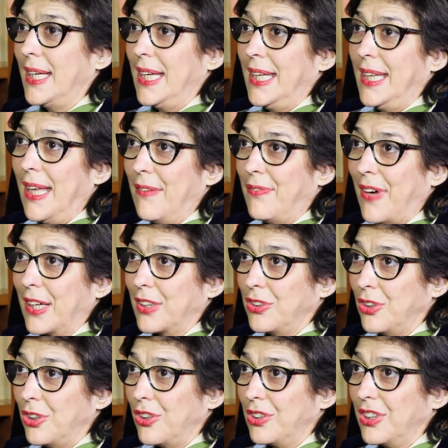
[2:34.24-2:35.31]
y del
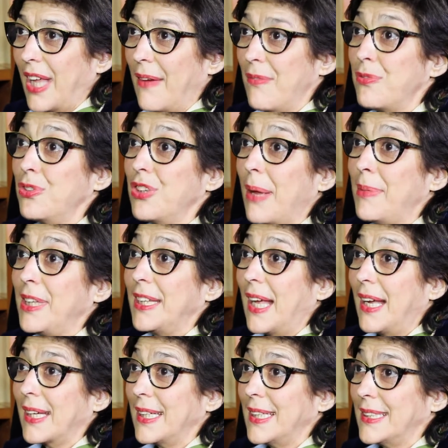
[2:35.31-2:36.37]
factor tan
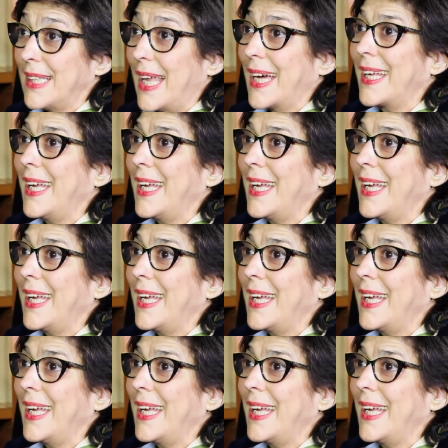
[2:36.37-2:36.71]
fundamental que es la